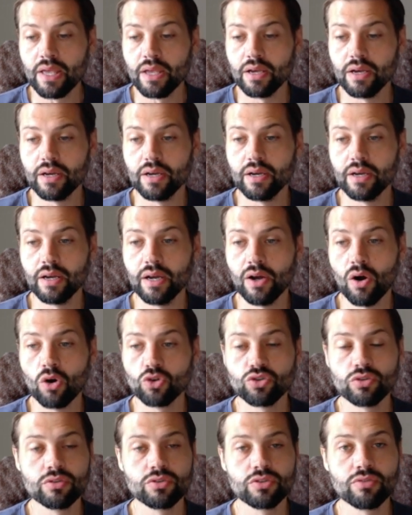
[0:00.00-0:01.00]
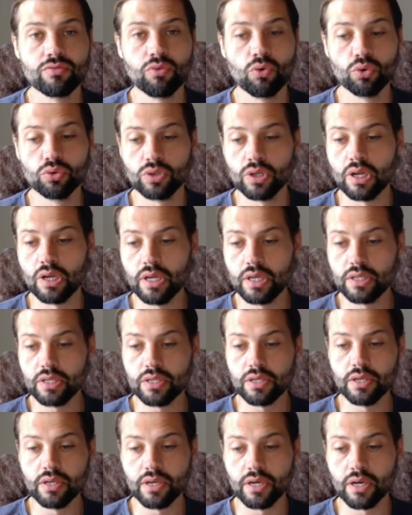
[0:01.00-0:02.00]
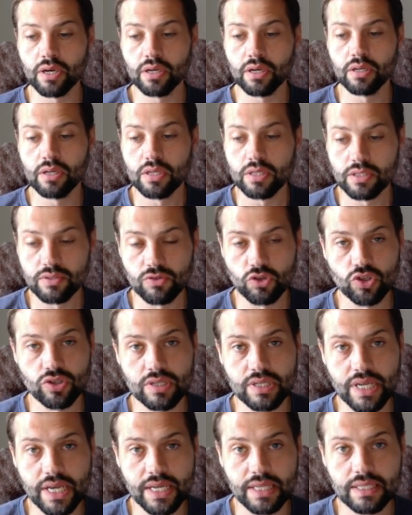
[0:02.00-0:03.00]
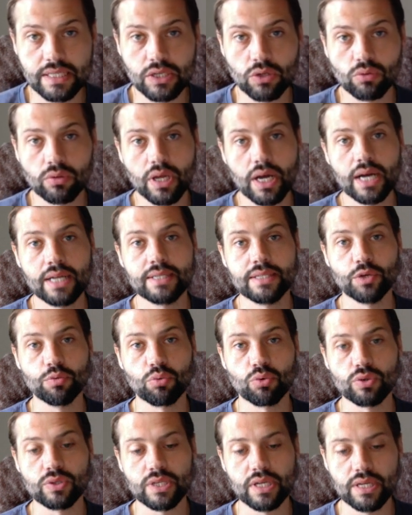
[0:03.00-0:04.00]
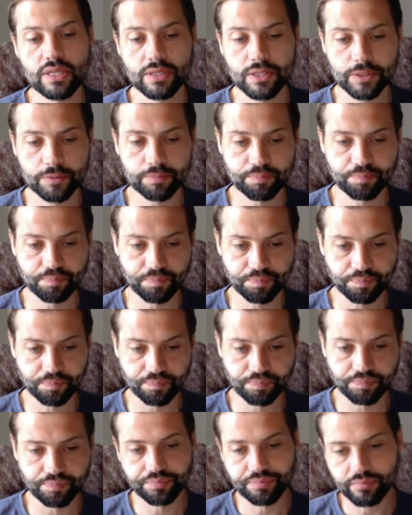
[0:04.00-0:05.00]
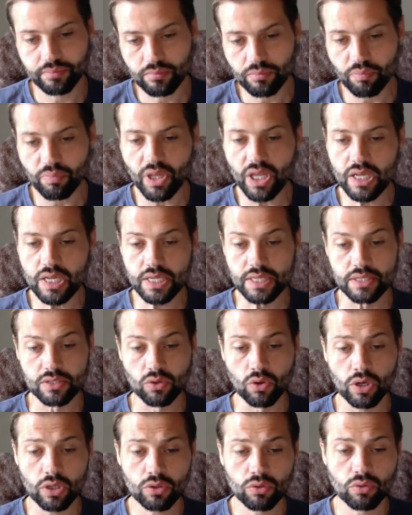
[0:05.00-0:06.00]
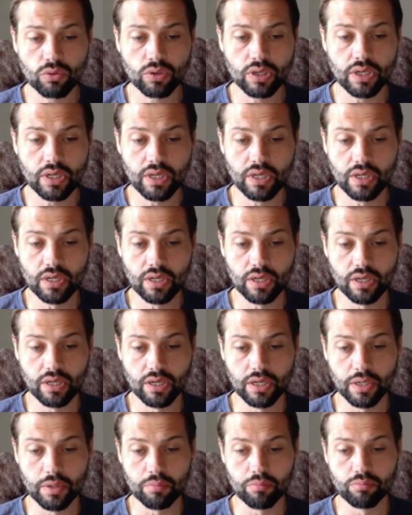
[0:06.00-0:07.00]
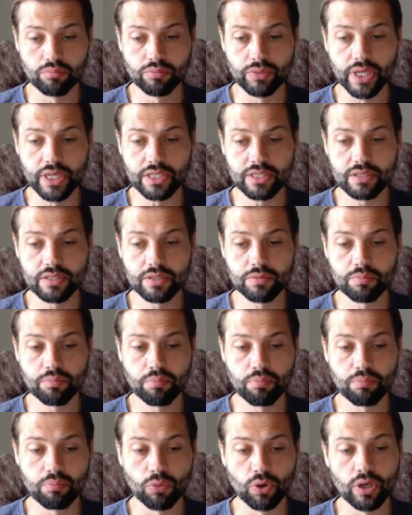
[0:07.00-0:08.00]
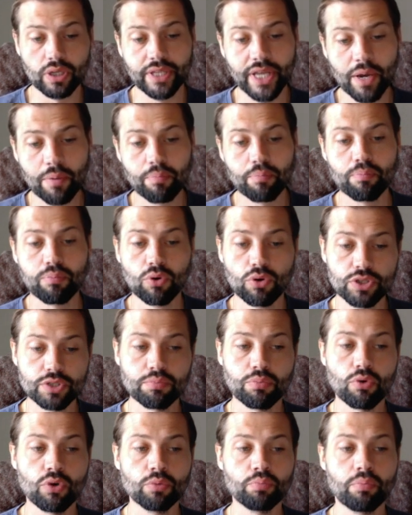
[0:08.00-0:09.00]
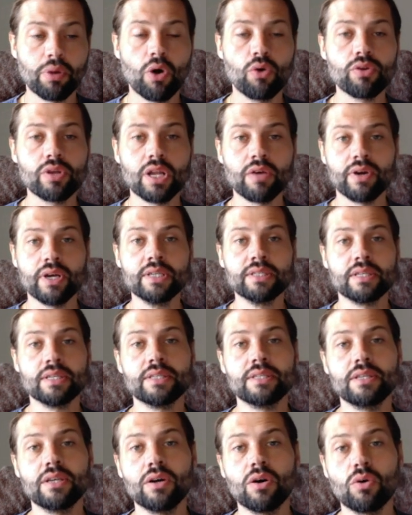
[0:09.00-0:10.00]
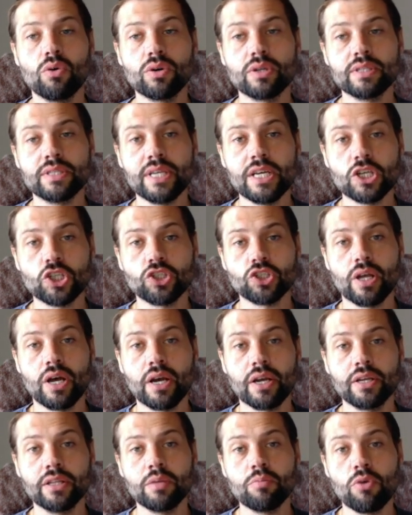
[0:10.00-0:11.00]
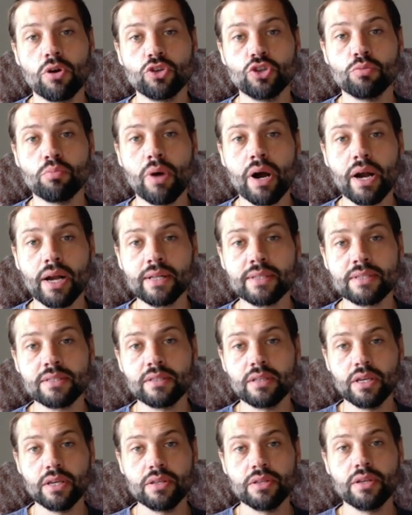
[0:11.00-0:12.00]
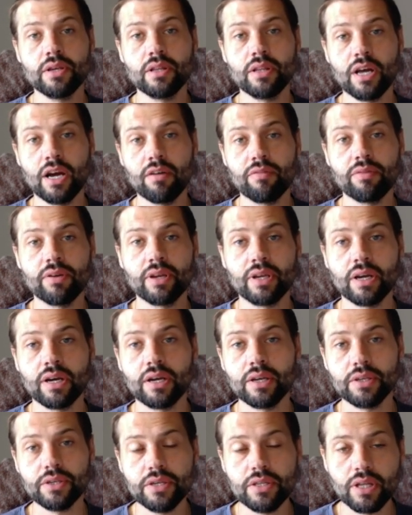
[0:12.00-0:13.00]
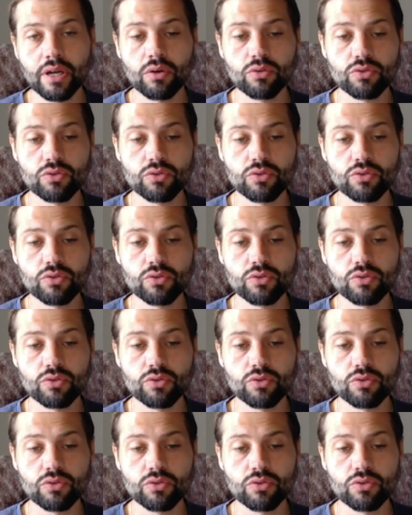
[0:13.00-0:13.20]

Äh, Ausschüttungsquote liegt hier zwischen 60 und 80%. Ist in Ordnung. Ähm, das Boah, der Pluspunkt bei Unilever ist, dass sie auch sehr stark in Emerging Markets sind, Indien, Afrika, China